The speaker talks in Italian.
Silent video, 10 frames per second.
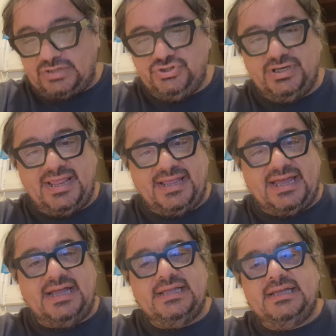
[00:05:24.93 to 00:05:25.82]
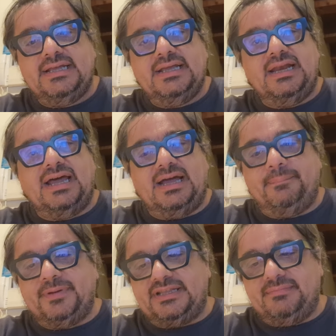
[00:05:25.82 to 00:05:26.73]
ci nega
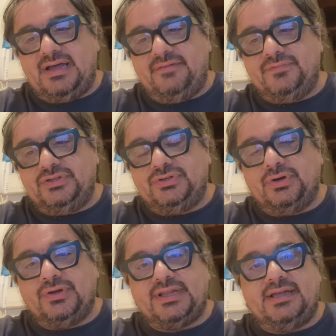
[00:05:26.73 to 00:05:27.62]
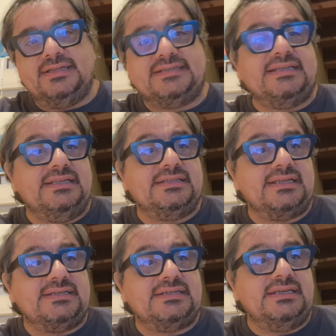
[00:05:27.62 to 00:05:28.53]
la prima vittoria.
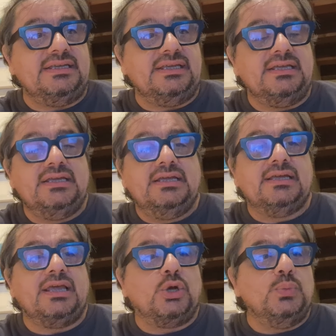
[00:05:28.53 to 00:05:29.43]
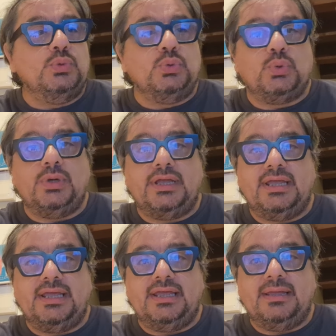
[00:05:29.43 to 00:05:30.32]
Sintesi che
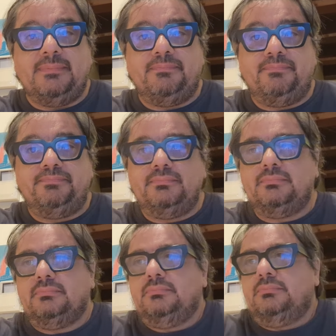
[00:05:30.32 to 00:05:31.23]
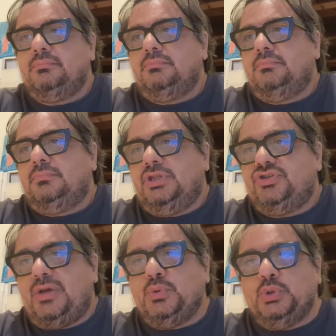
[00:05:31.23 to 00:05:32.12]
comunque
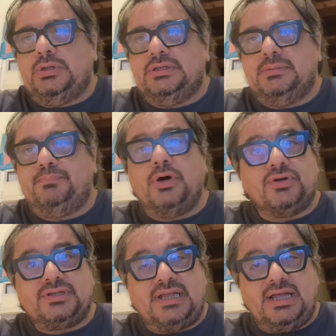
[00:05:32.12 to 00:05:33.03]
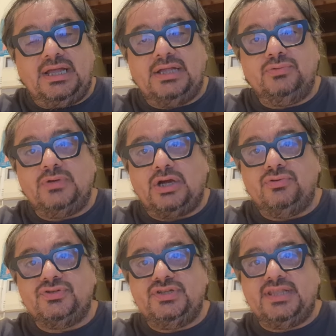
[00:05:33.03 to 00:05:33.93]
diciamo, eh, porta ad una
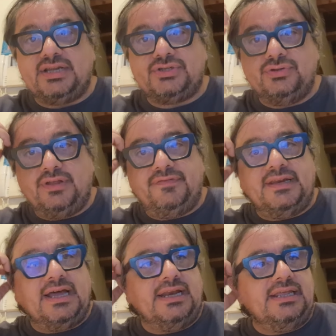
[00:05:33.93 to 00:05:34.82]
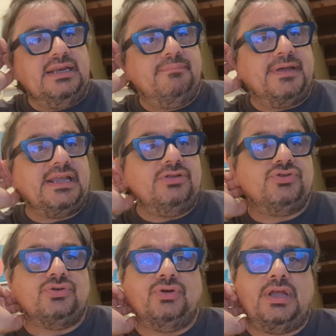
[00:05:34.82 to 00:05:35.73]
considerazione finale. Il
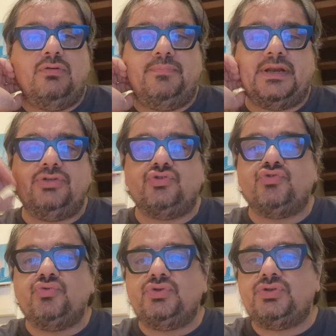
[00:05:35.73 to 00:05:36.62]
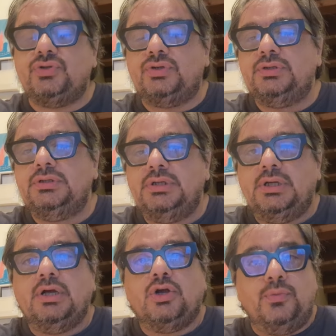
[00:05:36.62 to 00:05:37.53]
pareggio è un pareggio giusto,
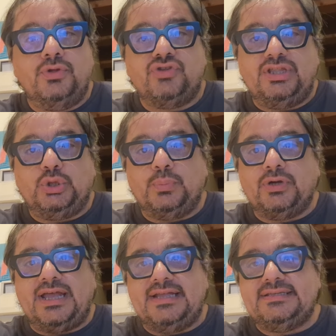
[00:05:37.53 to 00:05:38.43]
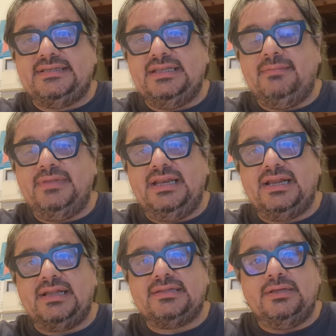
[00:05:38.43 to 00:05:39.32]
come ho detto poc'anzi il
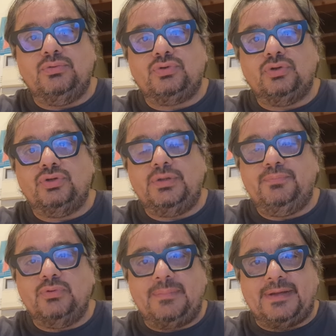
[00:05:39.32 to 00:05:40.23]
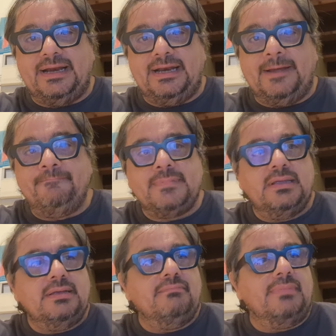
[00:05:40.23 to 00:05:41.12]
Milan ha tenuto di più la palla,
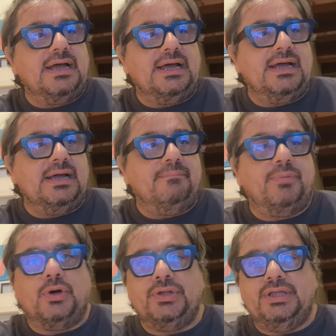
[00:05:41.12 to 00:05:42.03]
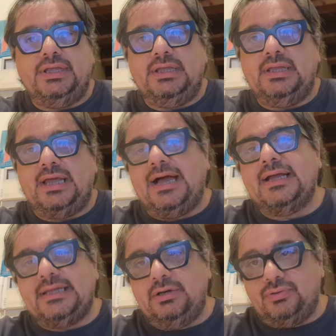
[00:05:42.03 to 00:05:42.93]
ma poi
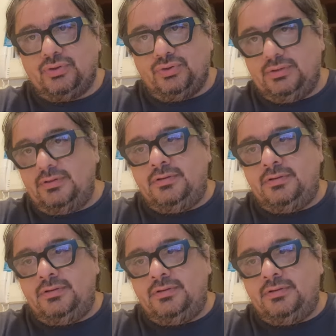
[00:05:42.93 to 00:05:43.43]
anche loro